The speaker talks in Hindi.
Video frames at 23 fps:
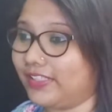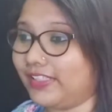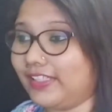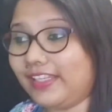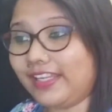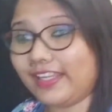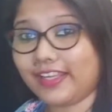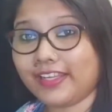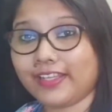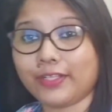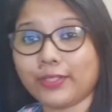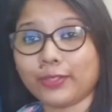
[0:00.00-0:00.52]

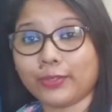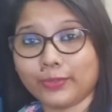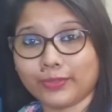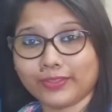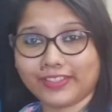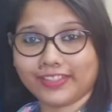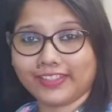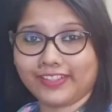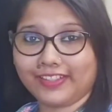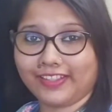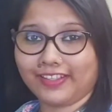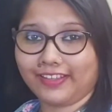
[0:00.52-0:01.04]
डिलेट
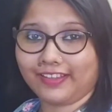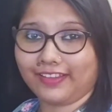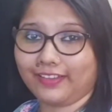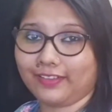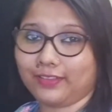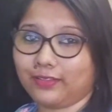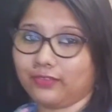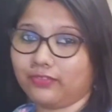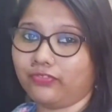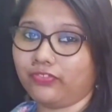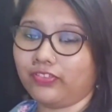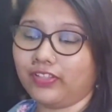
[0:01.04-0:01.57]
होते रहेगा
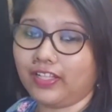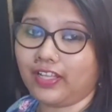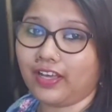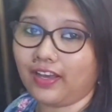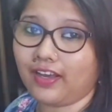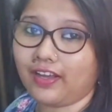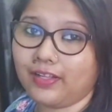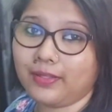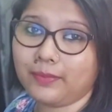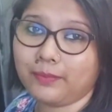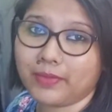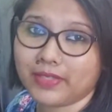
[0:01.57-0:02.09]
तो
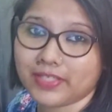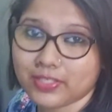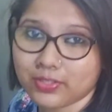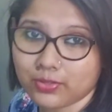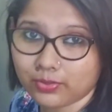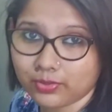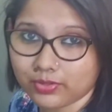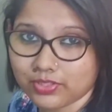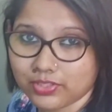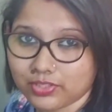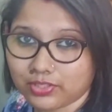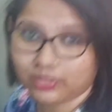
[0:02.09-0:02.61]
फिलहाल मैं
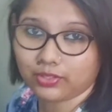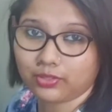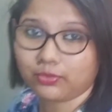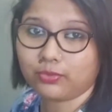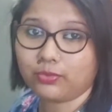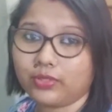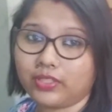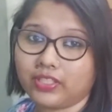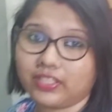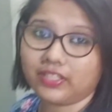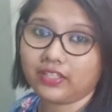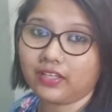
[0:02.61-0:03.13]
सोच रही
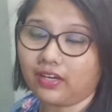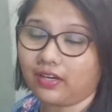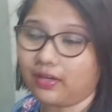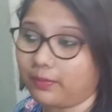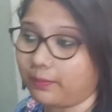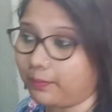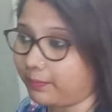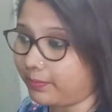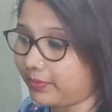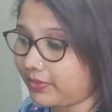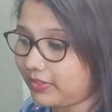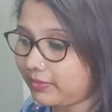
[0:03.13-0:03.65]
हूँ कि
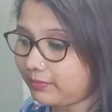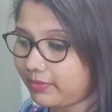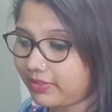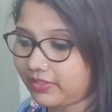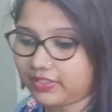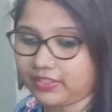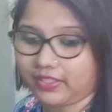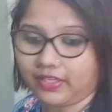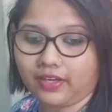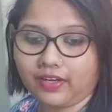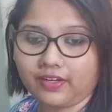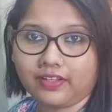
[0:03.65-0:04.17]
अभी मैं
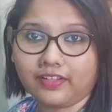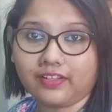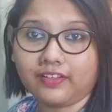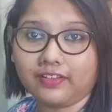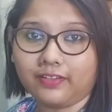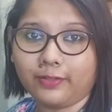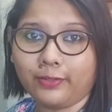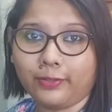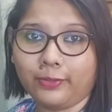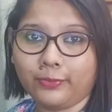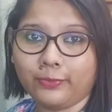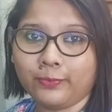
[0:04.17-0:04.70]
तैयारी
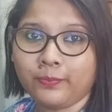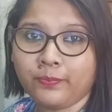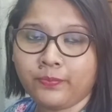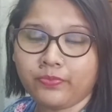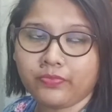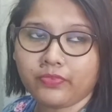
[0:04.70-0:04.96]
कर लूँ